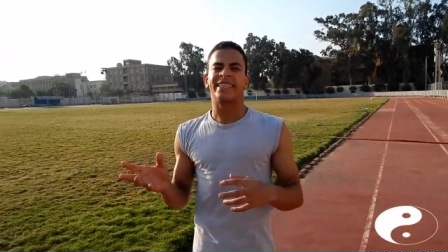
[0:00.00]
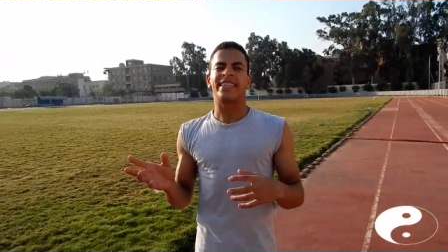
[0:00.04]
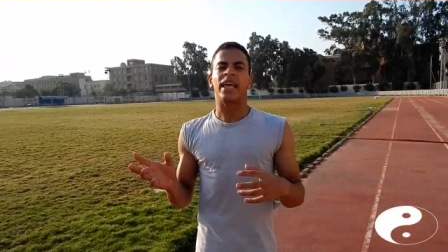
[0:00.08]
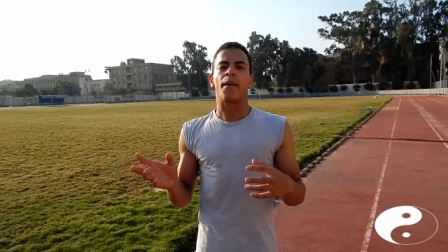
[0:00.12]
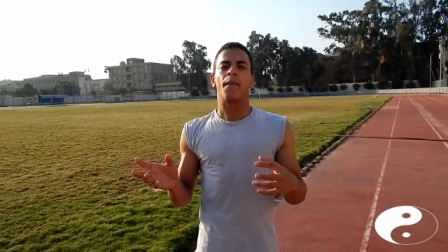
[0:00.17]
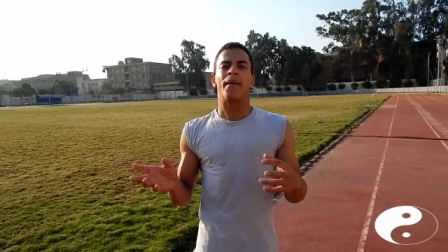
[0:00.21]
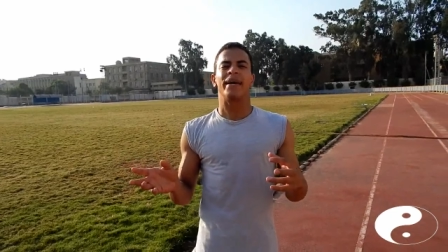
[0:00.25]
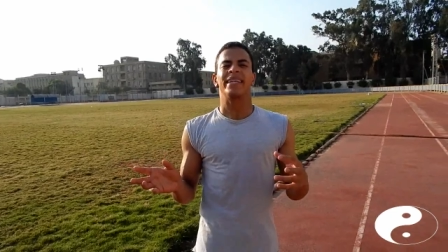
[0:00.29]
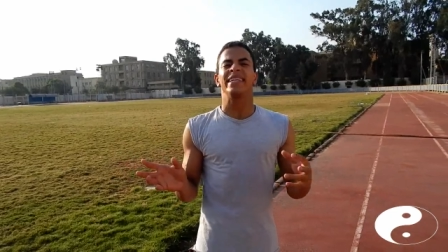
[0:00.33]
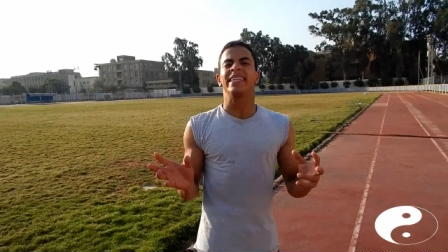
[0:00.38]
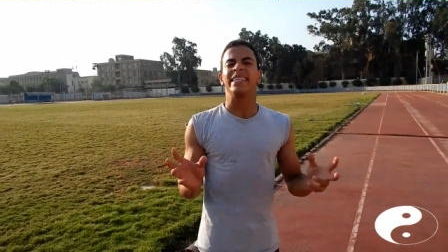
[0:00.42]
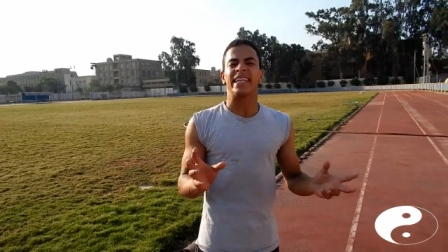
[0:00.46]

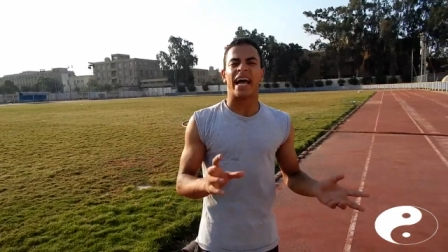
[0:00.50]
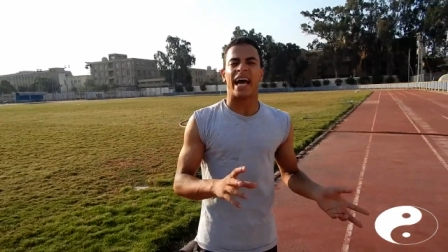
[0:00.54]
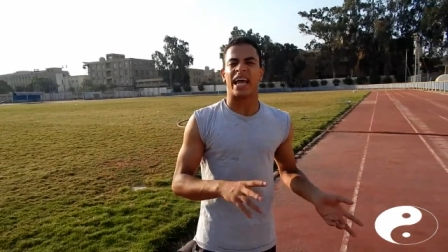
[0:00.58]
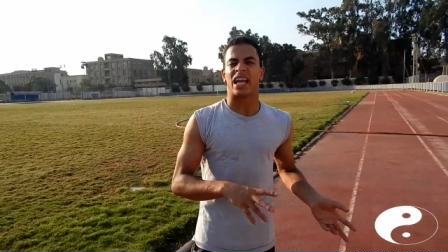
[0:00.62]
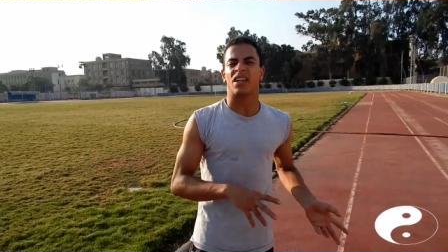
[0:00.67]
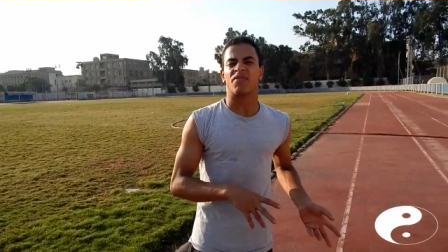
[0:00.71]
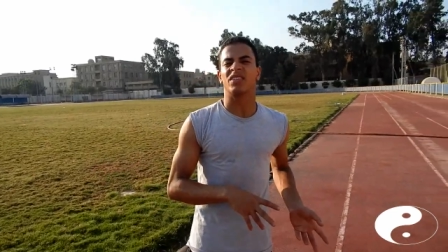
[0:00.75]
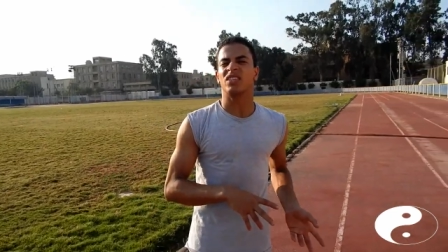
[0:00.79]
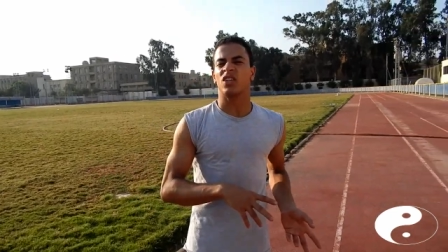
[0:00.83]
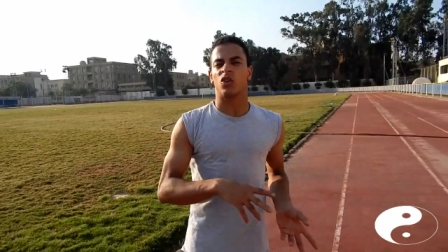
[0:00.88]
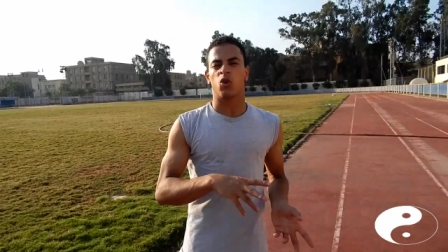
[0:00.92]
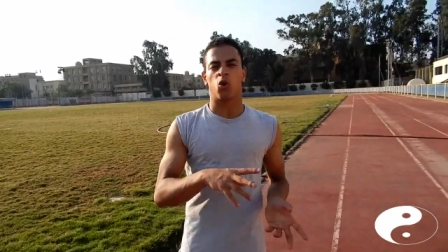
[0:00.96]
التمارين
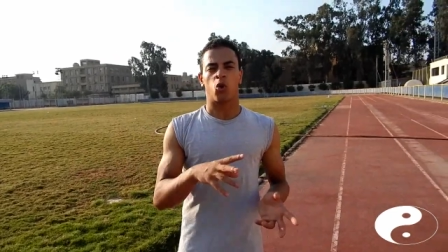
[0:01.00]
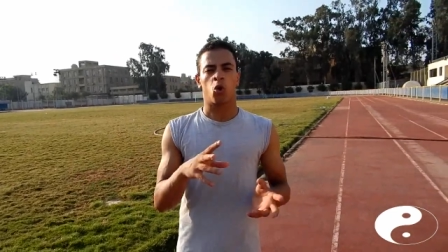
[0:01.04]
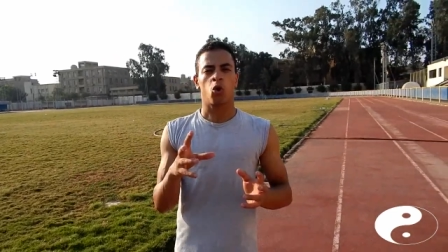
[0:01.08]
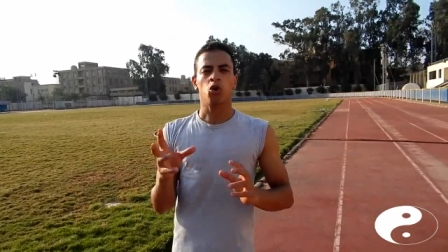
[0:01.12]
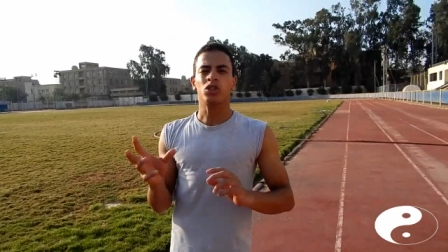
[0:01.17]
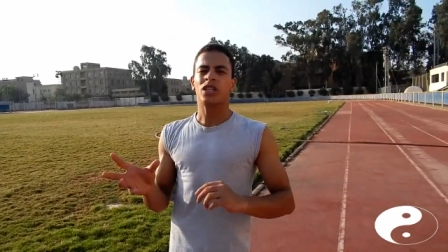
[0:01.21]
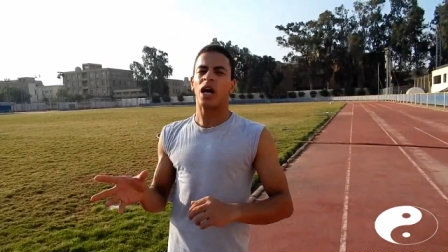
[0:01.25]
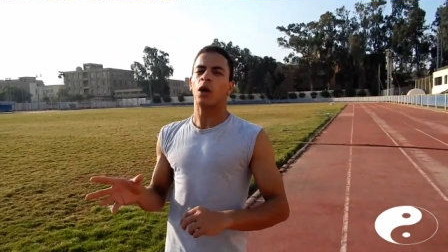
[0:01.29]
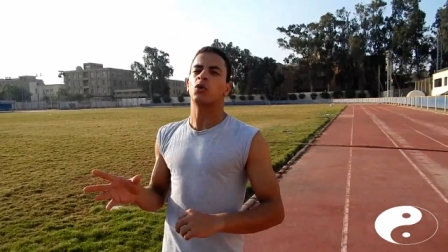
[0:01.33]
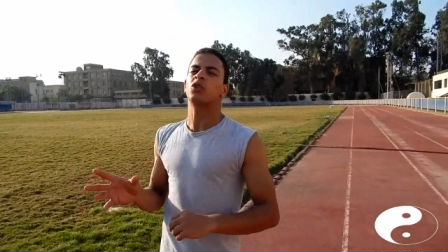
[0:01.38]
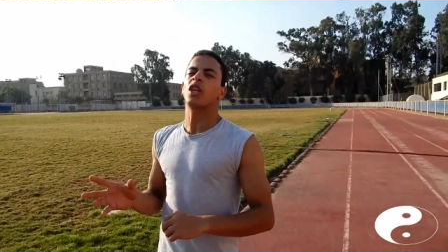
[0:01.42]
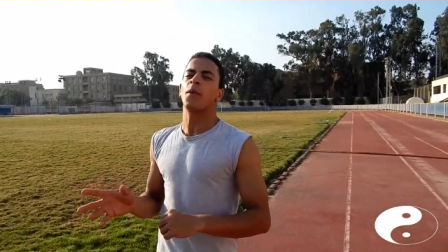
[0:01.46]
على فتح
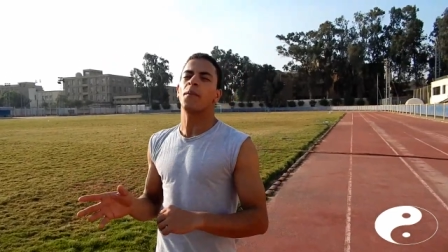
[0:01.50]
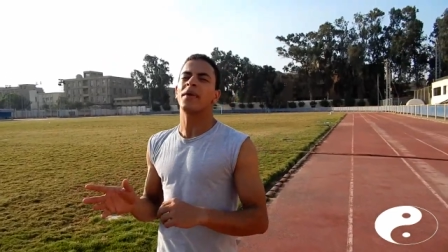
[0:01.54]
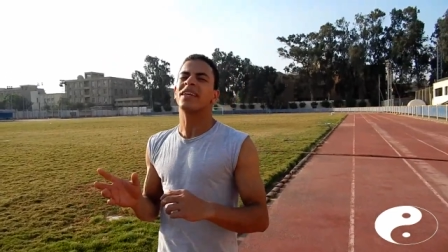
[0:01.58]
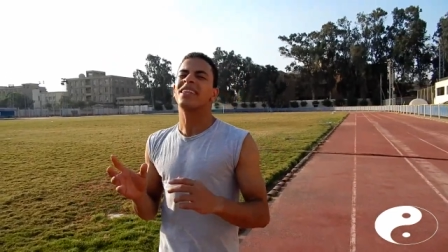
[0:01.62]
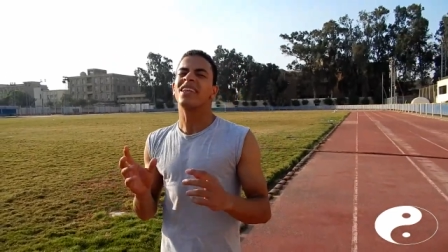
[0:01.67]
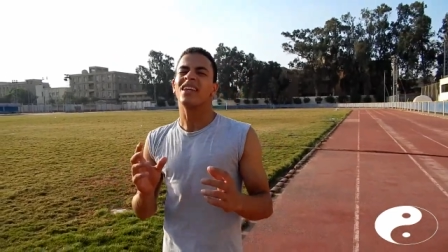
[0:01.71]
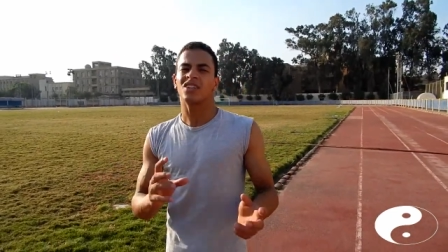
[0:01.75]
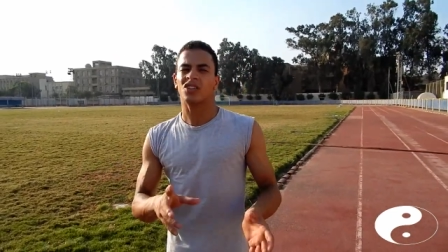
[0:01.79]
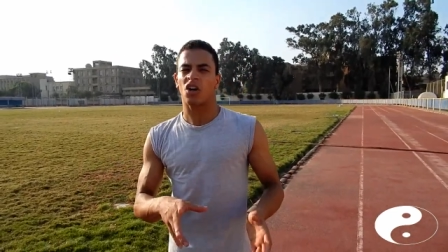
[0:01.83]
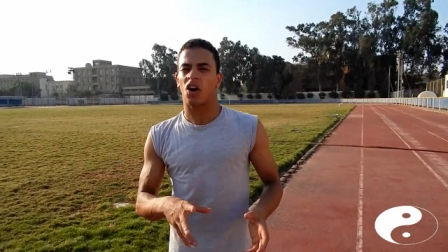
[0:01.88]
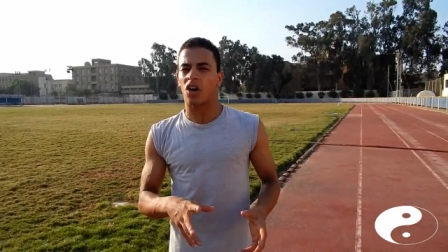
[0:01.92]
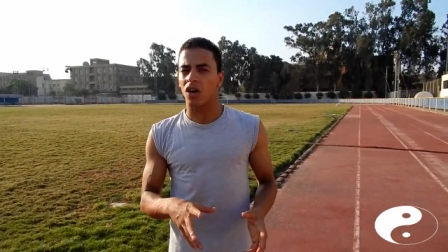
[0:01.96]
الحوض او
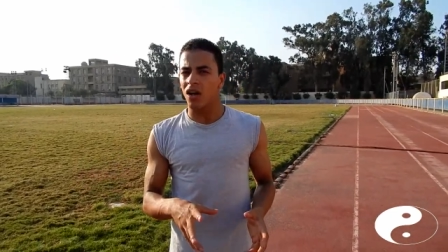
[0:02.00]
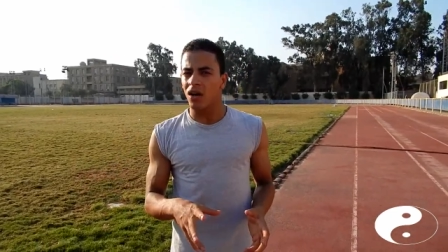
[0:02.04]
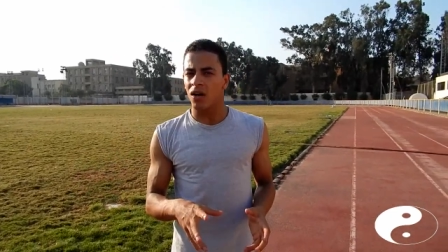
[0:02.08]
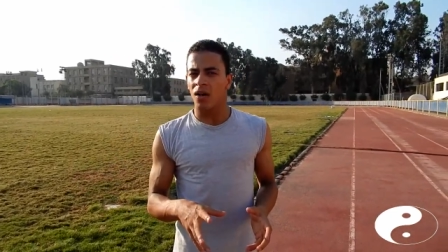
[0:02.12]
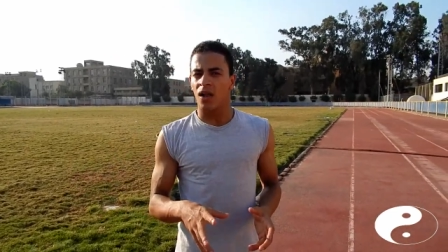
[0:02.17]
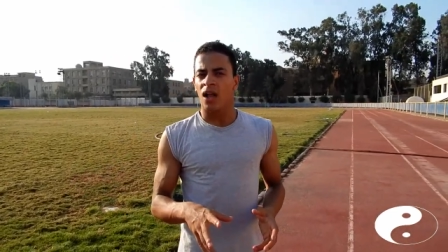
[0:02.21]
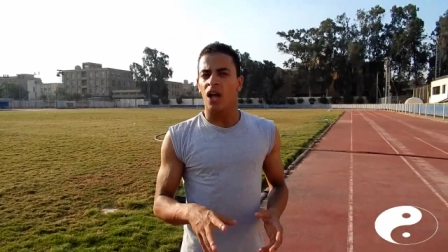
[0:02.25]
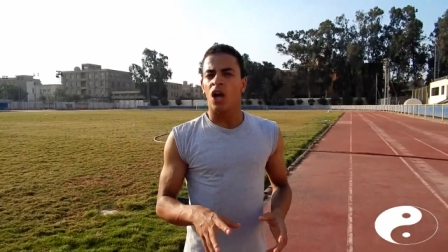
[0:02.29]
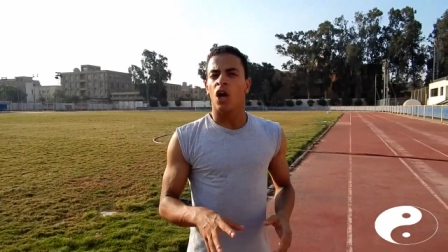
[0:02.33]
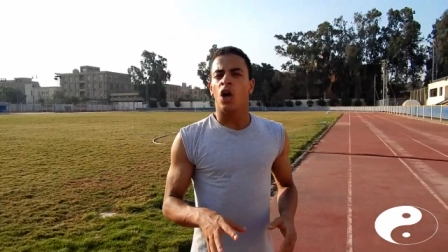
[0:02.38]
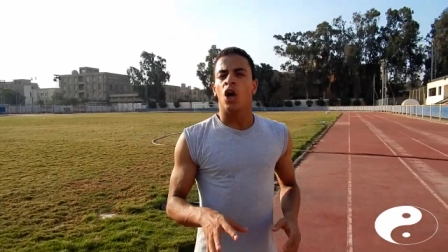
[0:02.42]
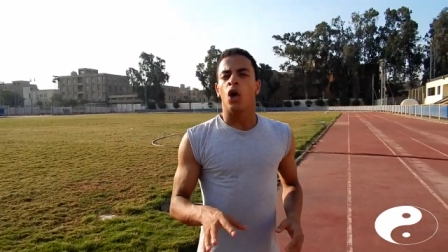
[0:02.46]
تمارين
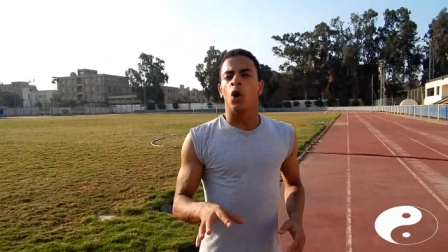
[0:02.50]
الاطاله